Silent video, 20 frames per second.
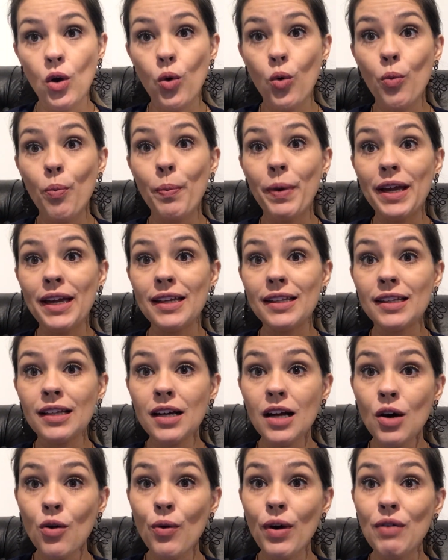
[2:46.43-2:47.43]
O
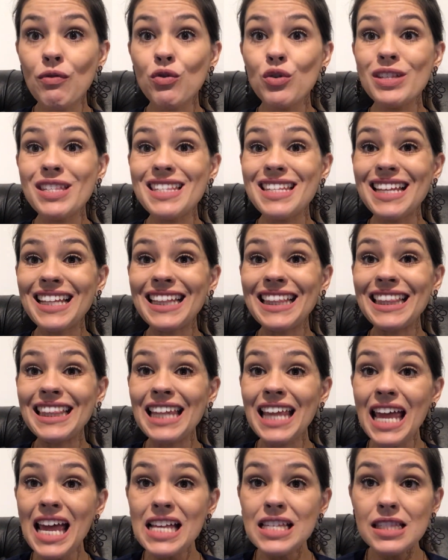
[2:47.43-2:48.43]
perdão é você
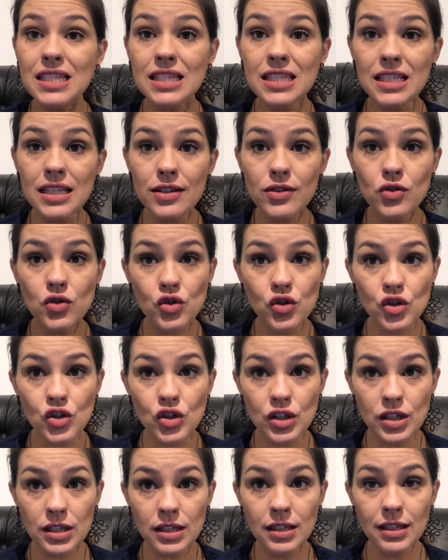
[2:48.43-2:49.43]

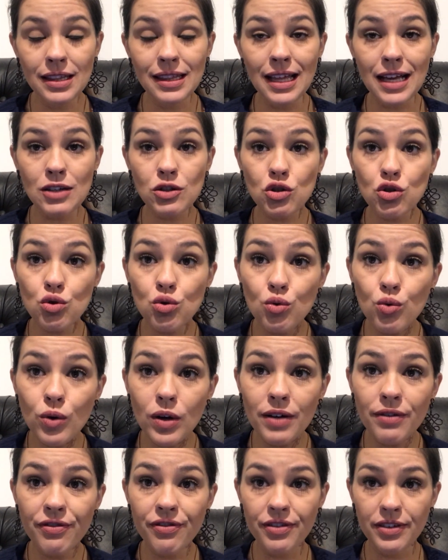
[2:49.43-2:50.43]
decidir na
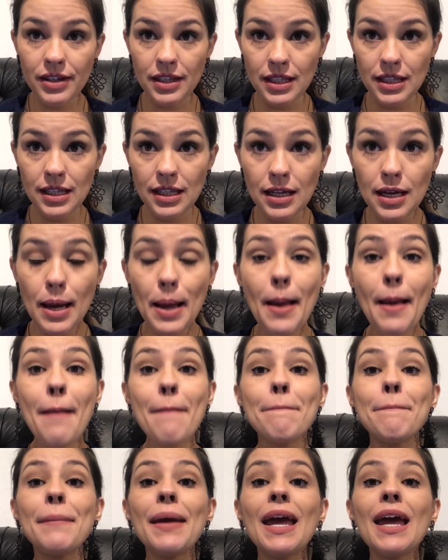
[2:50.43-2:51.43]
sua vida
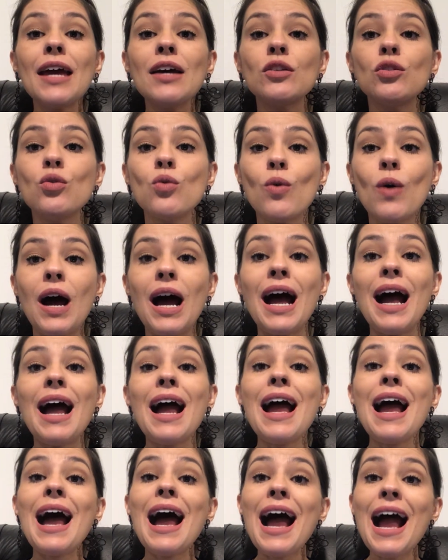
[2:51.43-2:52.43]
perdoar
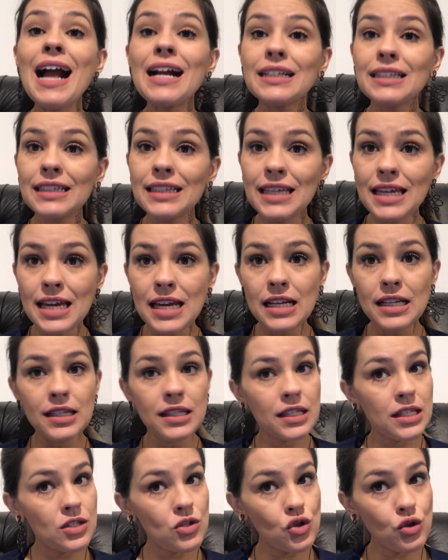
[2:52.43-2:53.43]
aquele
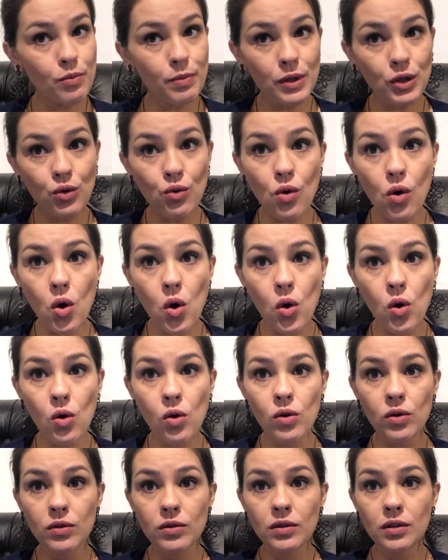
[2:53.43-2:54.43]
que te magoou,
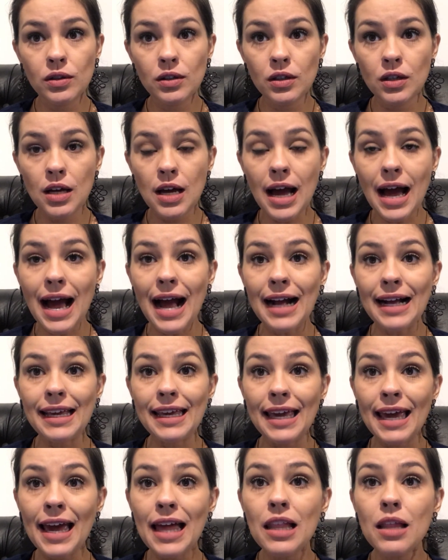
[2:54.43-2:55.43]

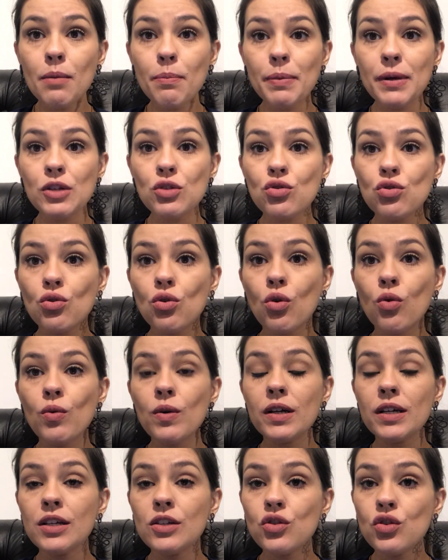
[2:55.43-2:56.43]
aquela
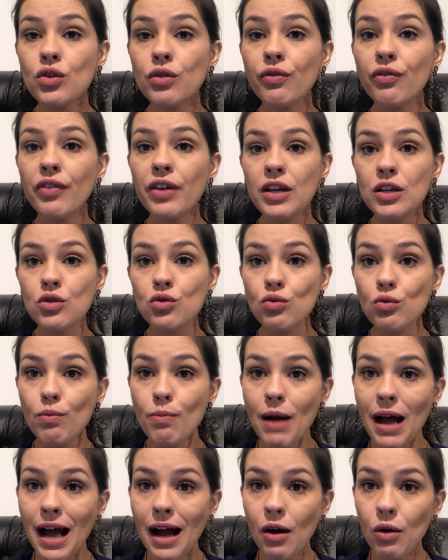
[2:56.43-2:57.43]
pessoa que te fez um
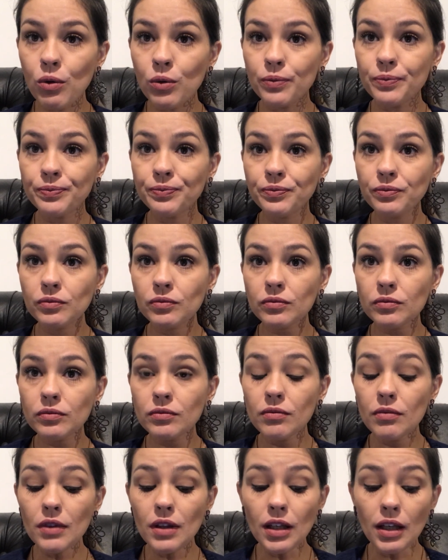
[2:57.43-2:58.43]
mal.
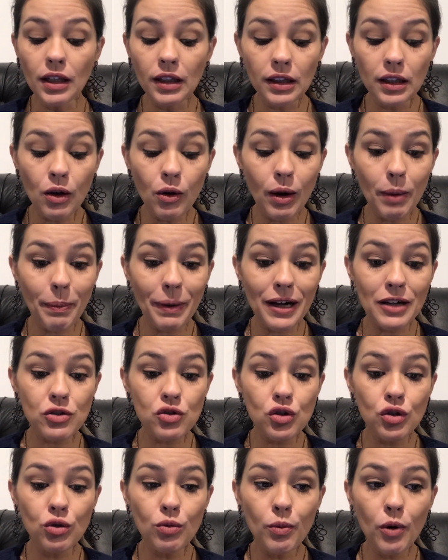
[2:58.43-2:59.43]
Então, a
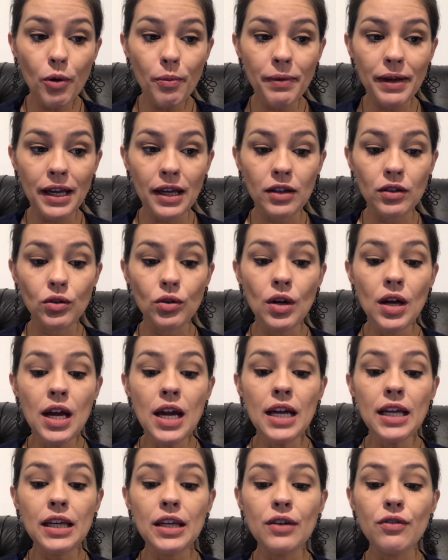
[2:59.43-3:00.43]
partir do momento
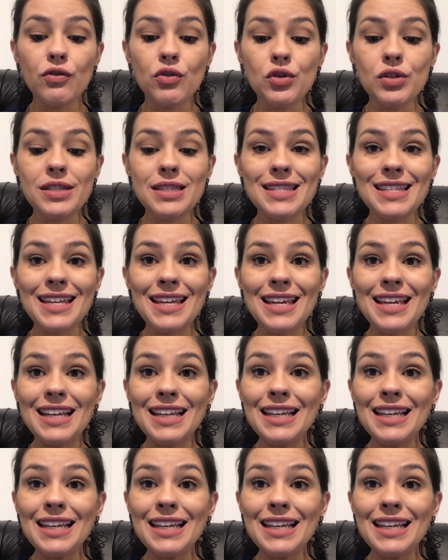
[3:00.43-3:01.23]
que você